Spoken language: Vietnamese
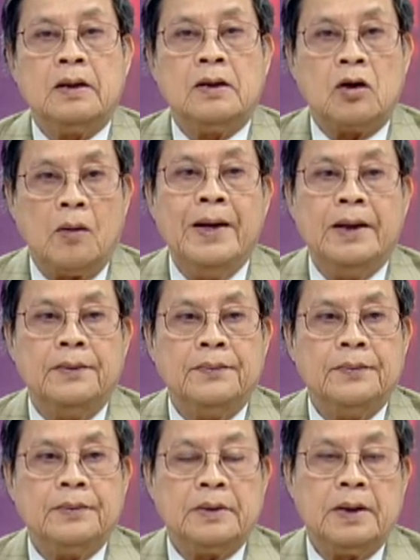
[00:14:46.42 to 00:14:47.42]
có bệnh
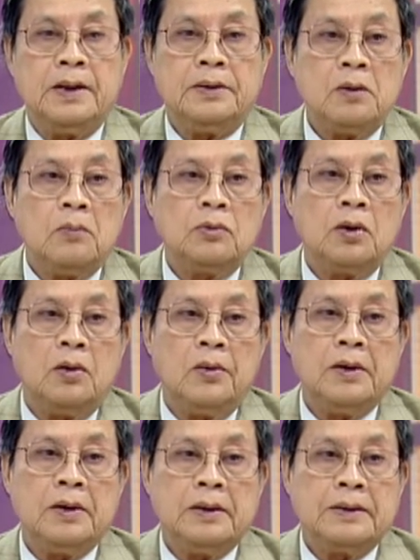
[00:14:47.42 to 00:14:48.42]
thì chúng
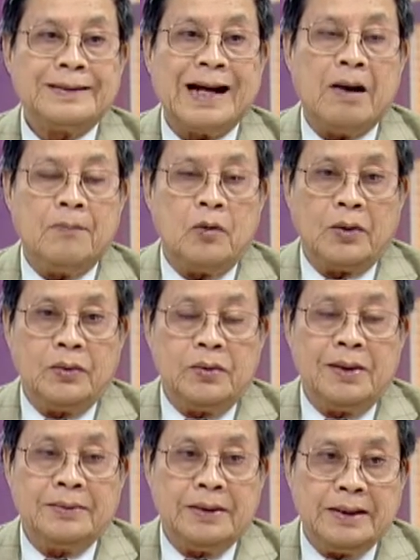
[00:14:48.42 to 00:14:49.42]
tôi tạo mọi điều
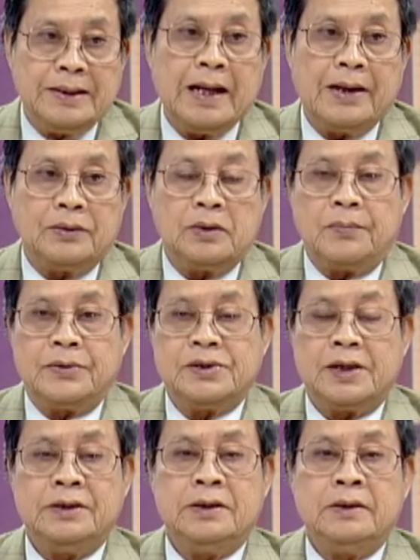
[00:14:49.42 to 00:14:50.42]
kiện dễ dàng cho bệnh
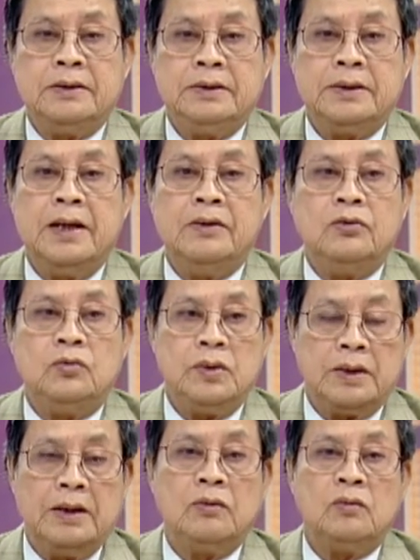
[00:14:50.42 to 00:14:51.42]
sách gia đình
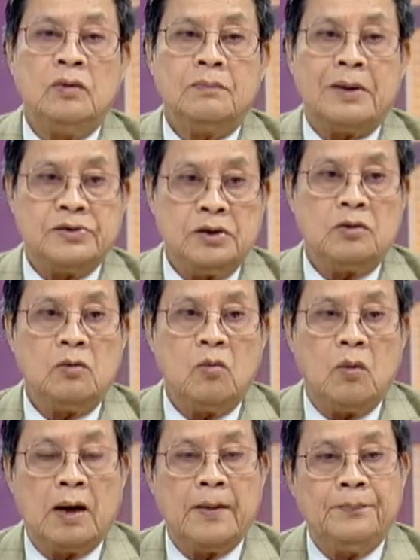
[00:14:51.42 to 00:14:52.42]
chuyển đến bác sĩ chuyên
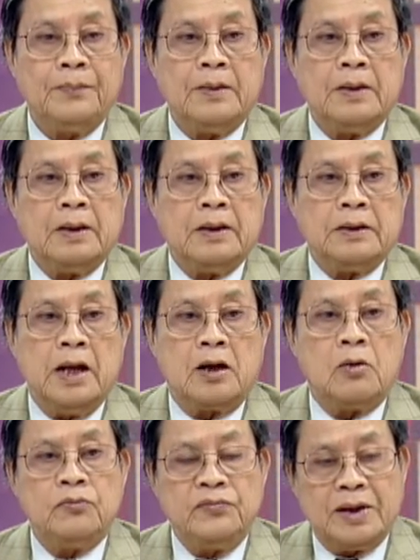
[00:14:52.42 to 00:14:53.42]
khoa để
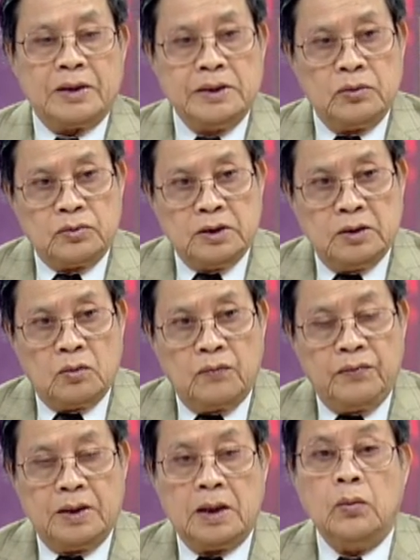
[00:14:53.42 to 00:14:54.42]
công việc chữa trị của
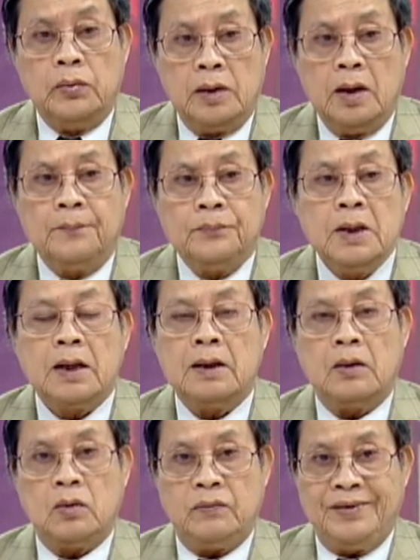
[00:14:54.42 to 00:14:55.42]
quý vị hữu hương nhất
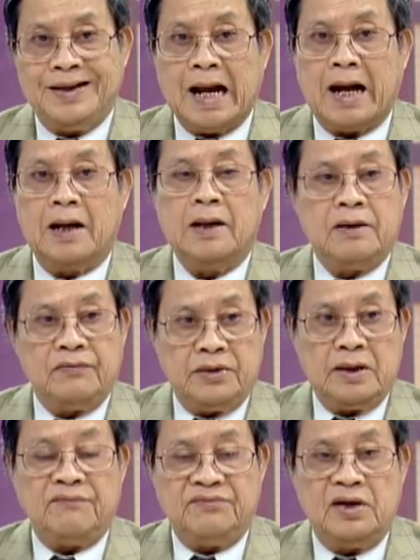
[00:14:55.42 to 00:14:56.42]
là quý vị nặng phải
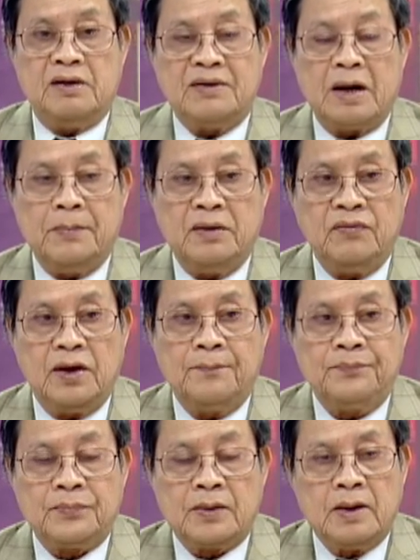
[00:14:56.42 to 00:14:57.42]
nhập viện vào bệnh viện
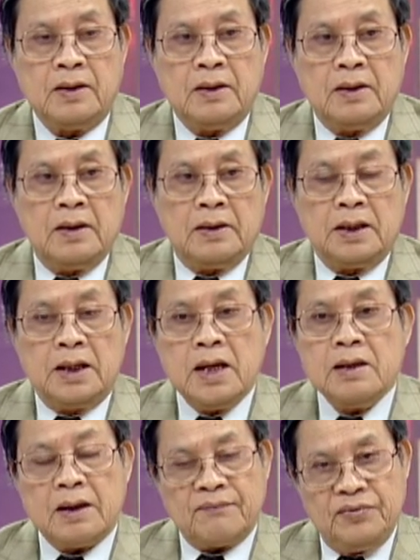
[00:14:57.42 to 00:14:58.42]
thì
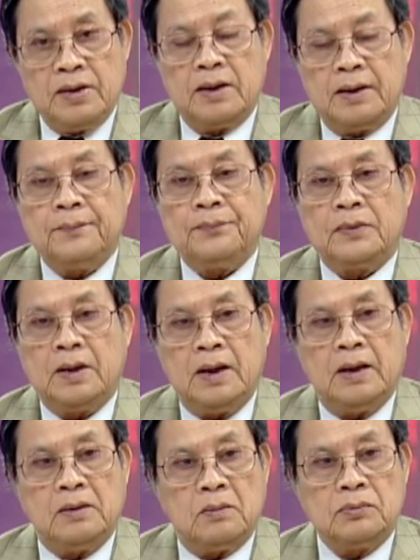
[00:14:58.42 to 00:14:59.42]
khi nhập viện á,
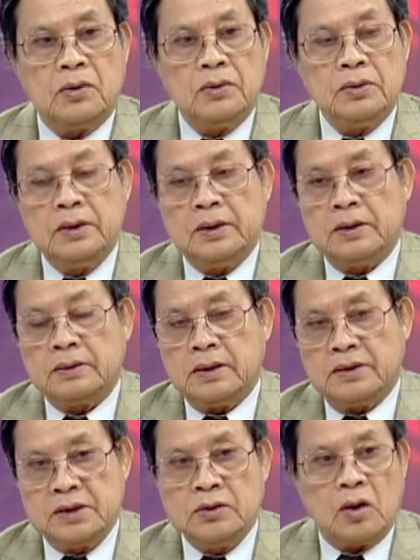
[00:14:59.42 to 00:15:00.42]
thì chúng tôi
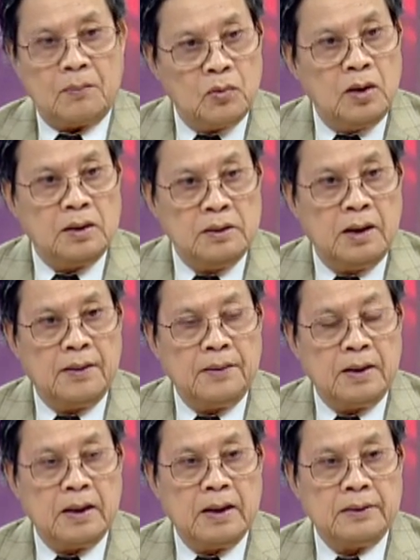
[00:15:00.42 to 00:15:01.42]
xin nói một lần nữa
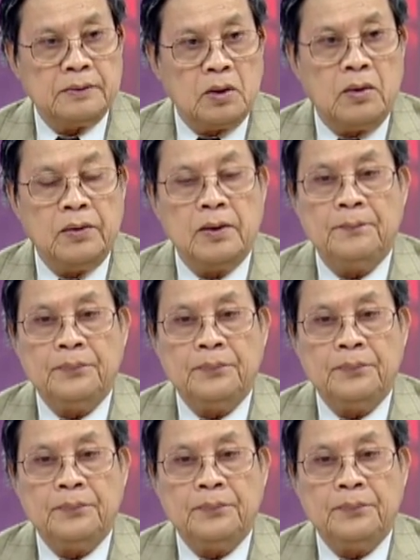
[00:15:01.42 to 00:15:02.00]
là tôi